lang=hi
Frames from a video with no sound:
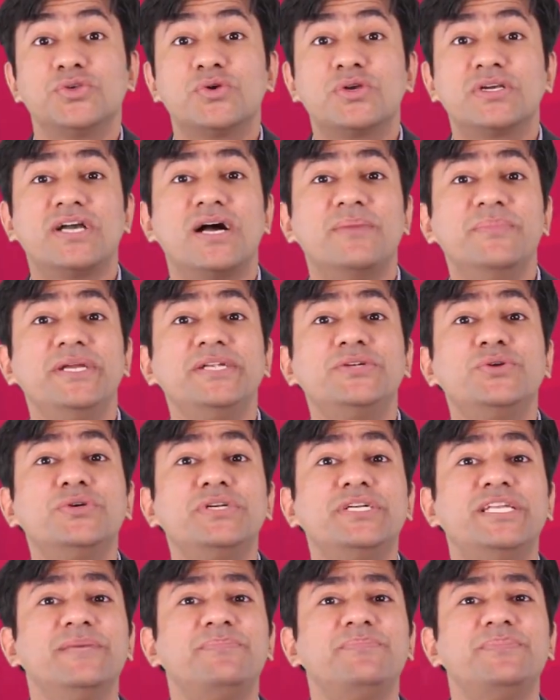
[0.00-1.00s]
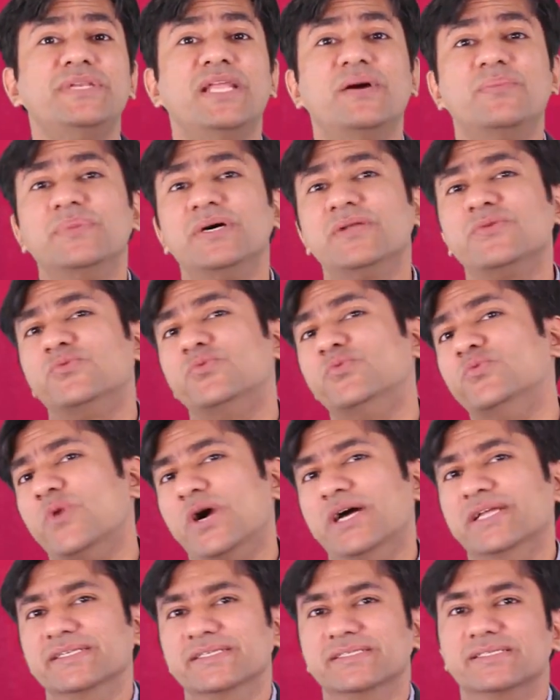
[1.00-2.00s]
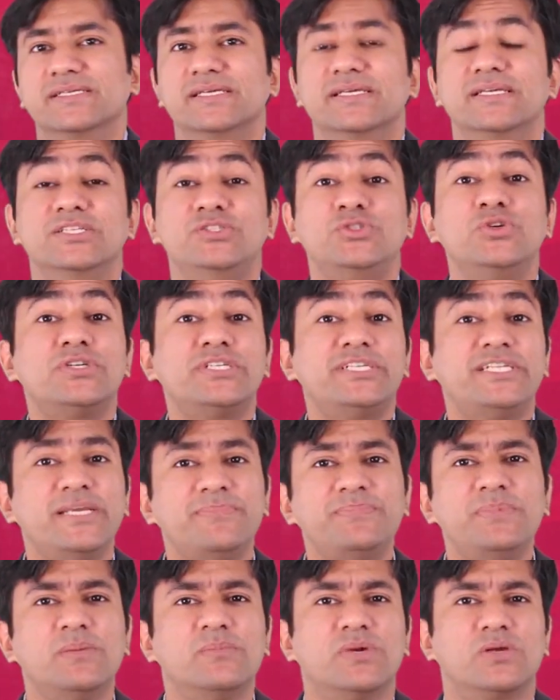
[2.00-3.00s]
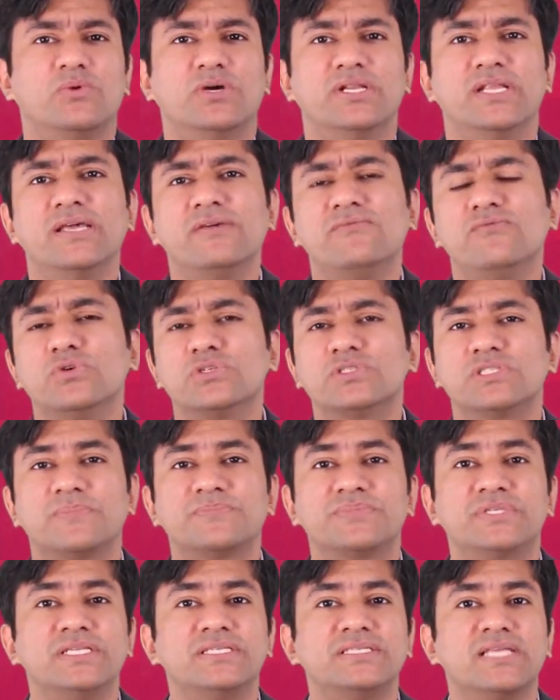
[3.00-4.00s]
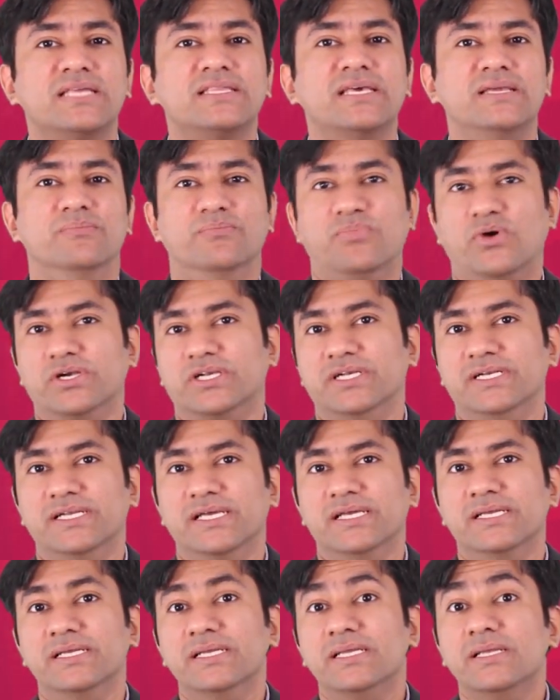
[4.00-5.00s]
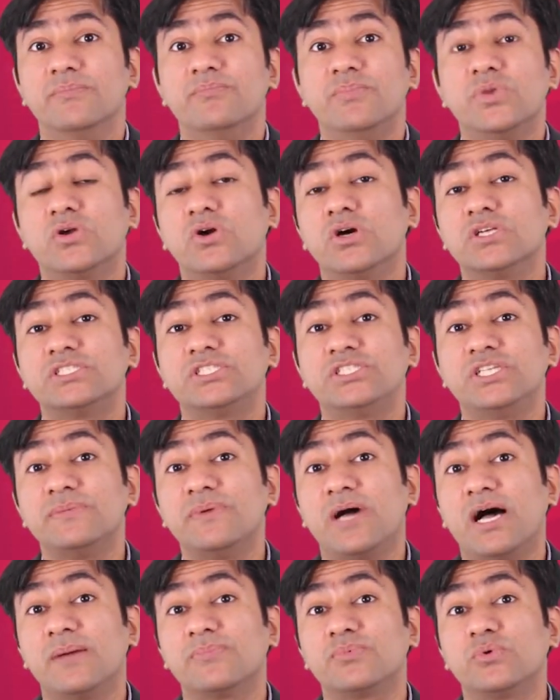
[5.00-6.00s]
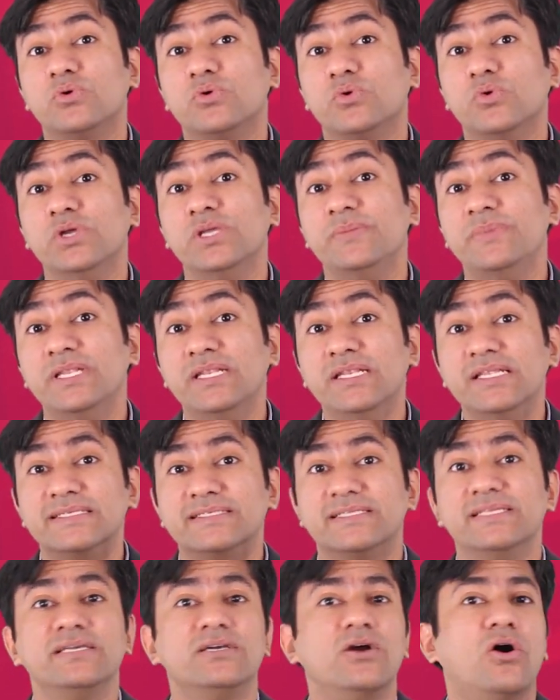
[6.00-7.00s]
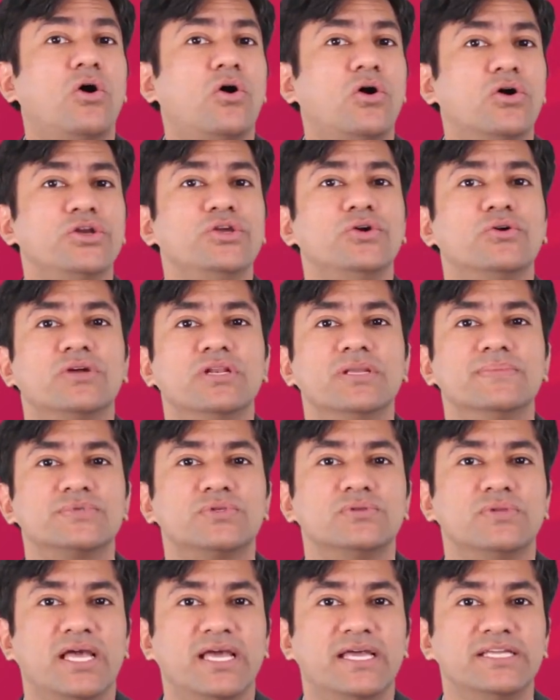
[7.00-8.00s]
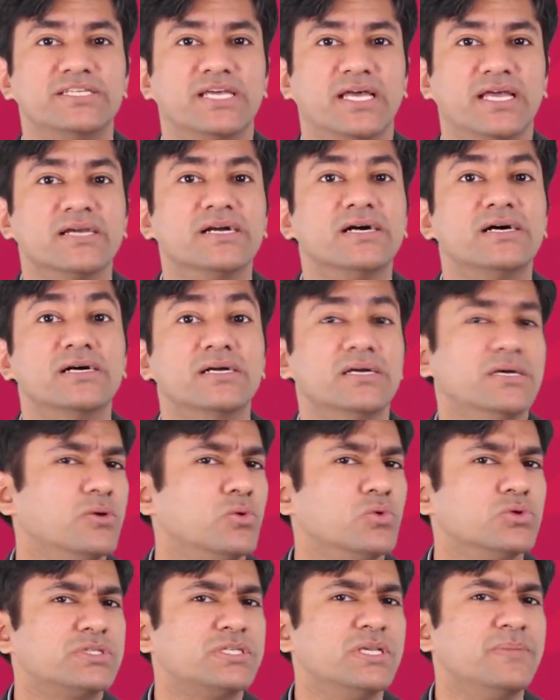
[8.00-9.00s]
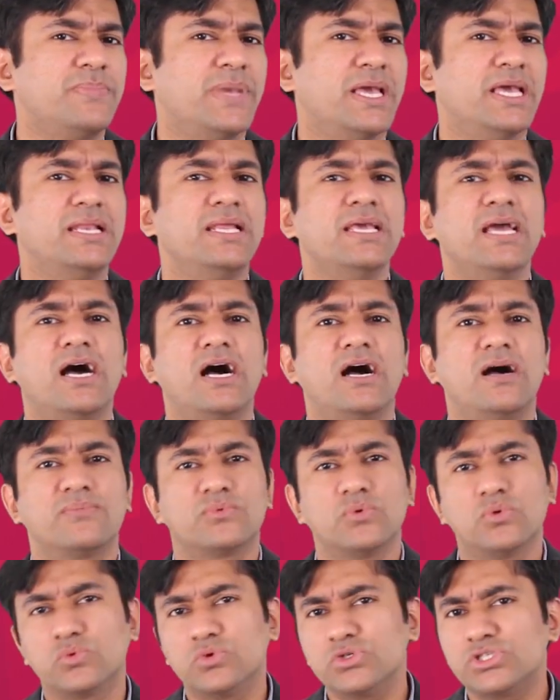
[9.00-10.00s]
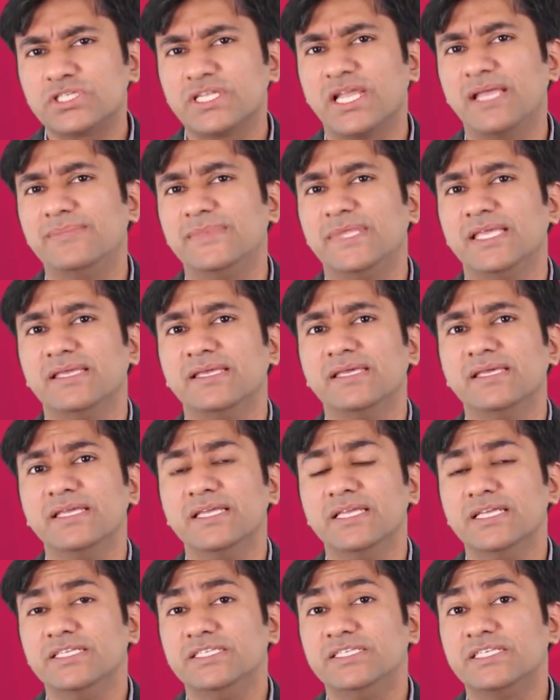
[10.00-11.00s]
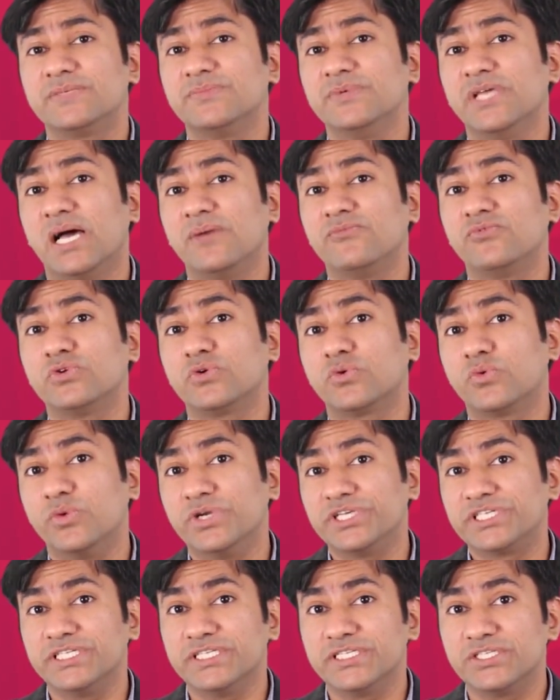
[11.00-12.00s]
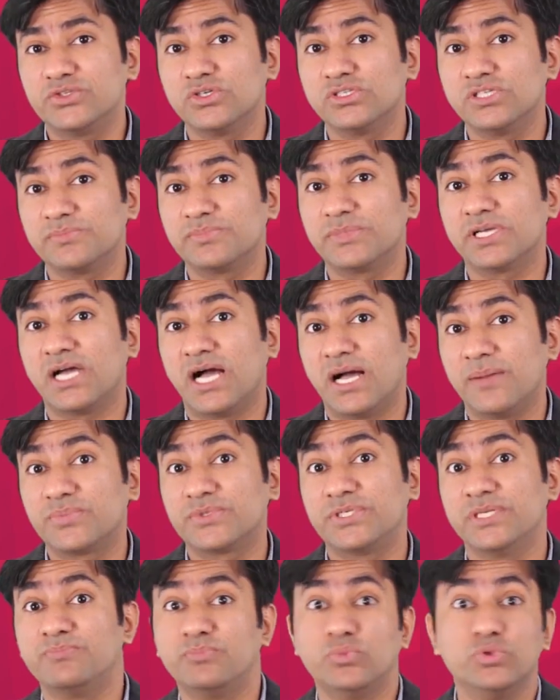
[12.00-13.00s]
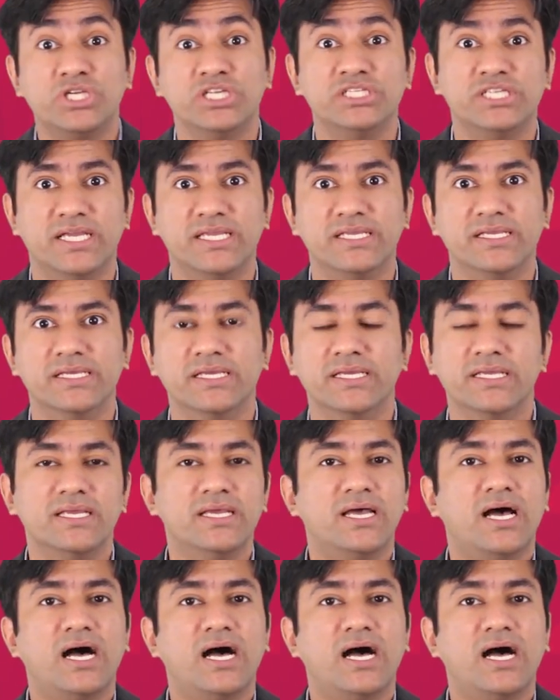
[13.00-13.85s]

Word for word: सो कमिंग टू टिप नंबर वन जो टिप नंबर वन है वो सबसे ज़्यादा इंपॉर्टेंट है बिकॉज जब आपको कोई भी लिसनिंग का ऑडियो क्लिप सुनाया जाएगा उससे पहले आपको कुछ टाइम देंगे जिसमें आप वो क्वेश्चन जो जब तक आपसे पूछे जाएंगे